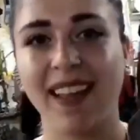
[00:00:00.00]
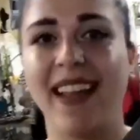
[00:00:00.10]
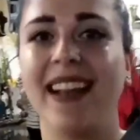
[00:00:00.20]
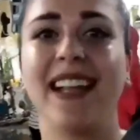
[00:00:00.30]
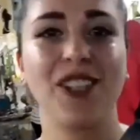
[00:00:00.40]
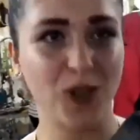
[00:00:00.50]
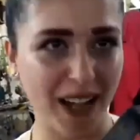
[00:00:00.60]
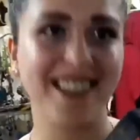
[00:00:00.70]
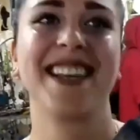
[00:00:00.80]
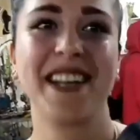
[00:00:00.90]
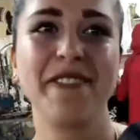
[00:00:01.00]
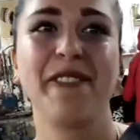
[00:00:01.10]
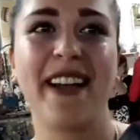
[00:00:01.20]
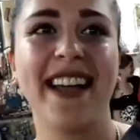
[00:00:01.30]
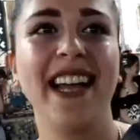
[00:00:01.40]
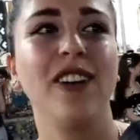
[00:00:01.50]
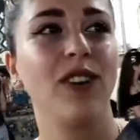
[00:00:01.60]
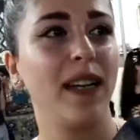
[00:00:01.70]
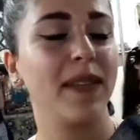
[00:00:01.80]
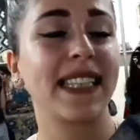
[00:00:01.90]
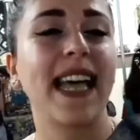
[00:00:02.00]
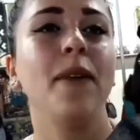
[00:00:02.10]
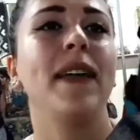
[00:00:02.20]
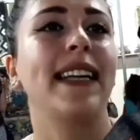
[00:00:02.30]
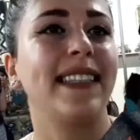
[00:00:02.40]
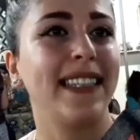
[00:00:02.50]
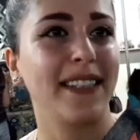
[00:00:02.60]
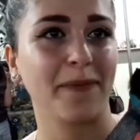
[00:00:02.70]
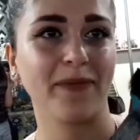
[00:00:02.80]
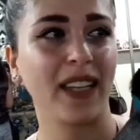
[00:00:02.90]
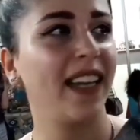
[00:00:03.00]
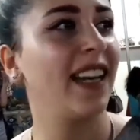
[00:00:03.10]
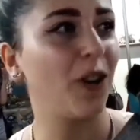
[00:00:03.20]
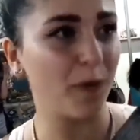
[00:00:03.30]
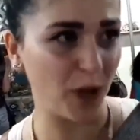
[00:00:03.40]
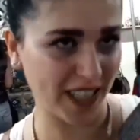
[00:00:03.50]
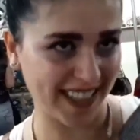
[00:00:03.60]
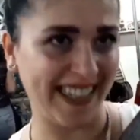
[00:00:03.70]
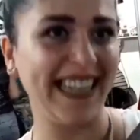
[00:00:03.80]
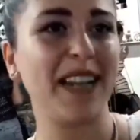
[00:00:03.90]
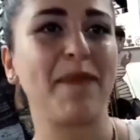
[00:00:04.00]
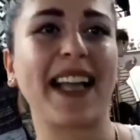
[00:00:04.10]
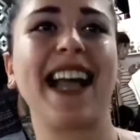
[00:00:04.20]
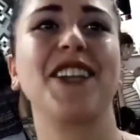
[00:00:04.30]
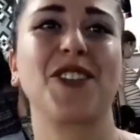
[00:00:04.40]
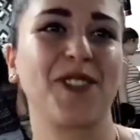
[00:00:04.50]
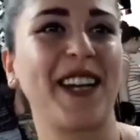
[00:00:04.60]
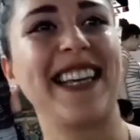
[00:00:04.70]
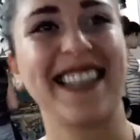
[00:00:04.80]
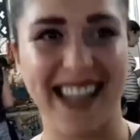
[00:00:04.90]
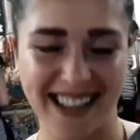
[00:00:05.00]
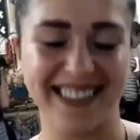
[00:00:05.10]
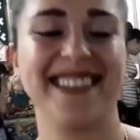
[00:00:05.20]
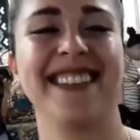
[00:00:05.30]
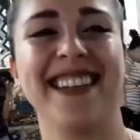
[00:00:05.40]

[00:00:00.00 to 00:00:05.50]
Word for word: هلا اجواء ظريفه حلوه بس زحمه كثير يعني لو موسعين المكان شوي كان